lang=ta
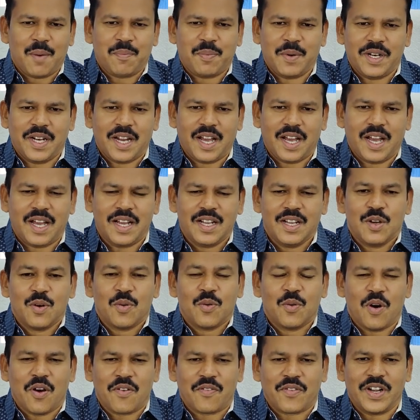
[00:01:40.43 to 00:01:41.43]
அப்படின்னா
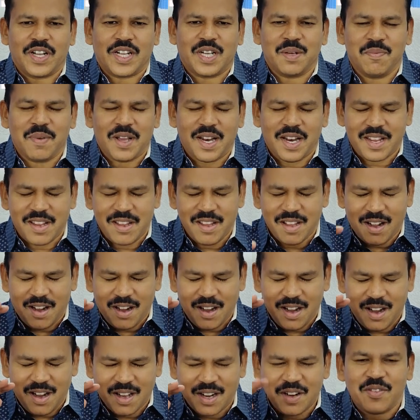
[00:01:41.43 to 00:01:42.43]
உன் வீட்டு மேல
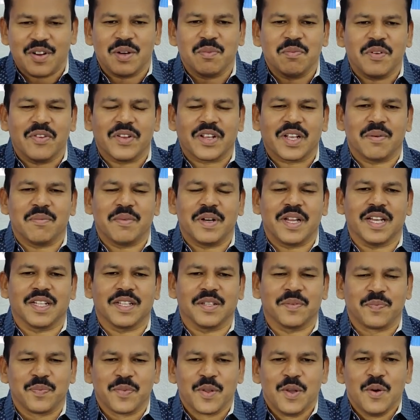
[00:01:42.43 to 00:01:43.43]
யாரும் வன்மை வைக்க
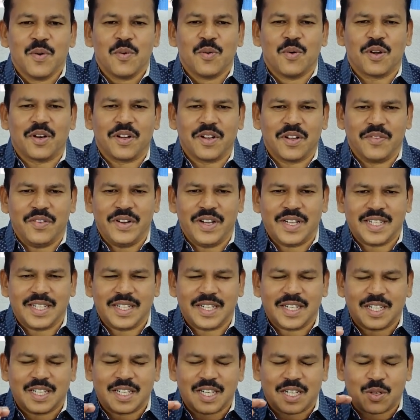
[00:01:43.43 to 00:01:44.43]
முடியாது உங்க
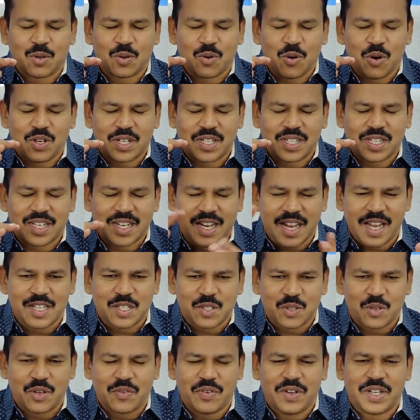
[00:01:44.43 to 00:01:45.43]
வீட்டுக்கிட்ட கோர்ட்
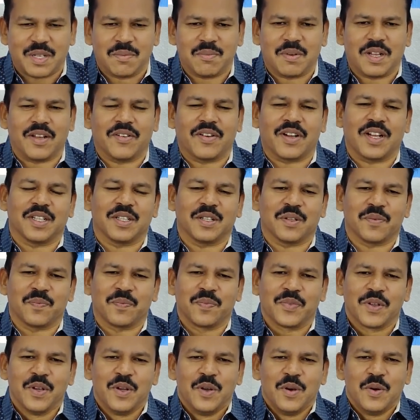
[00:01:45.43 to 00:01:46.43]
கேஸ் உங்க வீட்டு மேல வராது
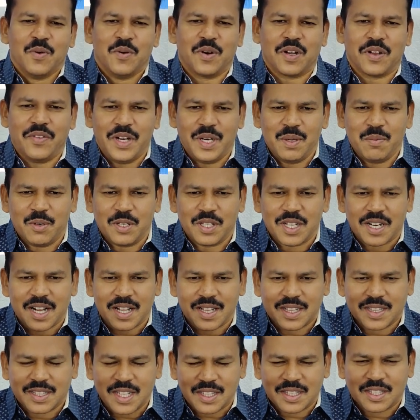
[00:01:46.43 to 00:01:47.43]
உங்க வீடு முழுவதும்
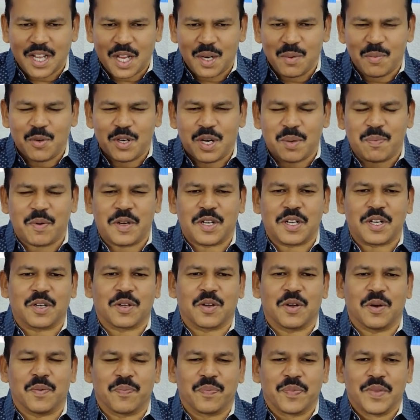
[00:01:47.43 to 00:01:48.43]
ரத்தத்தால்
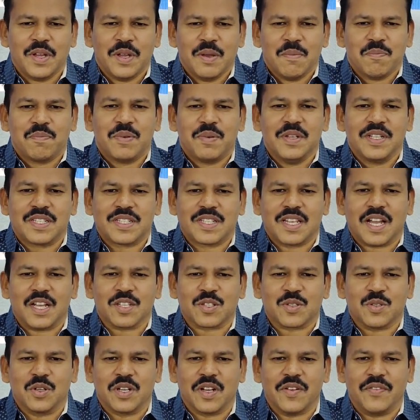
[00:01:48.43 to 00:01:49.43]
மூடப்பட்டிருக்கும்
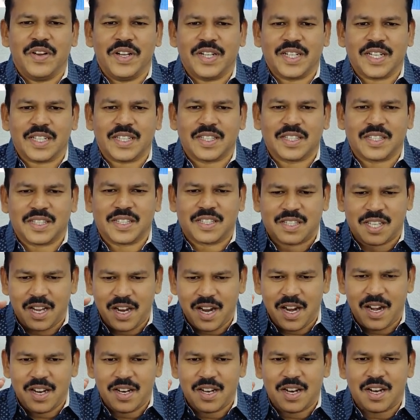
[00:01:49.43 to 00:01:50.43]
பிசாஸ் உங்க வீட்டை
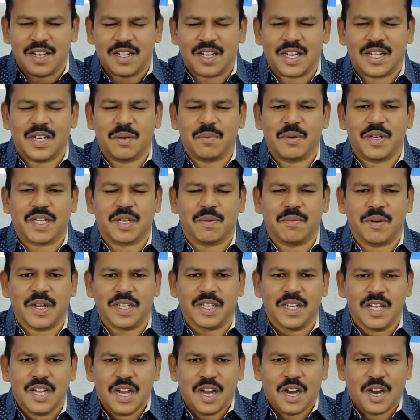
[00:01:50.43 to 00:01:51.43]
தேடினாலும் கண்டுபிடிக்க
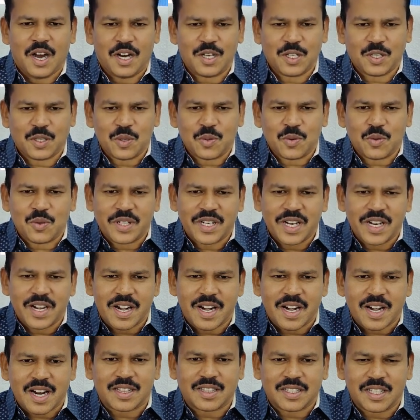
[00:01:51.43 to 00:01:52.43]
முடியாது
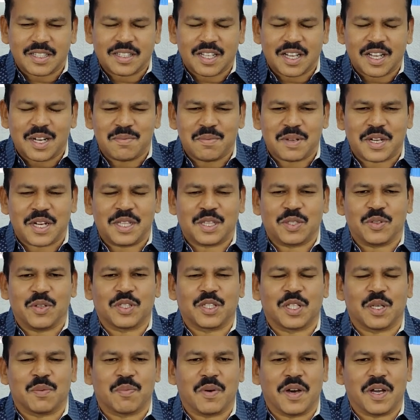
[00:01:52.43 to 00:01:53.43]
ஆட்டுக்குட்டியின் ரத்தத்தால மறைத்து
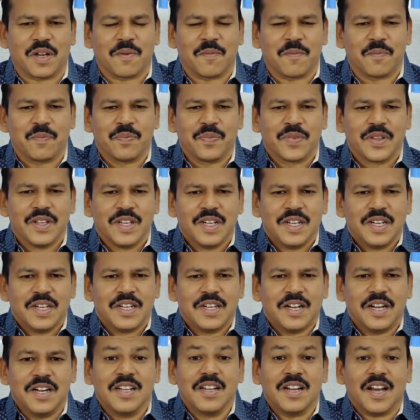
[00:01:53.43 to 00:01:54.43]
வைத்திருப்பார்
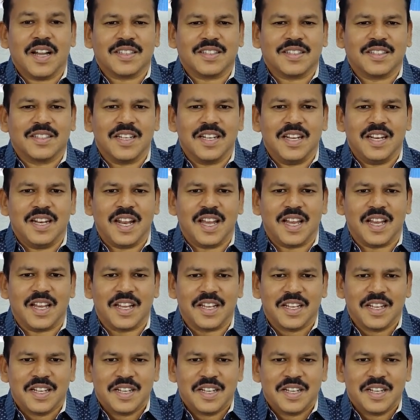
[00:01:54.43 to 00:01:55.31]
நடுராத்திரியில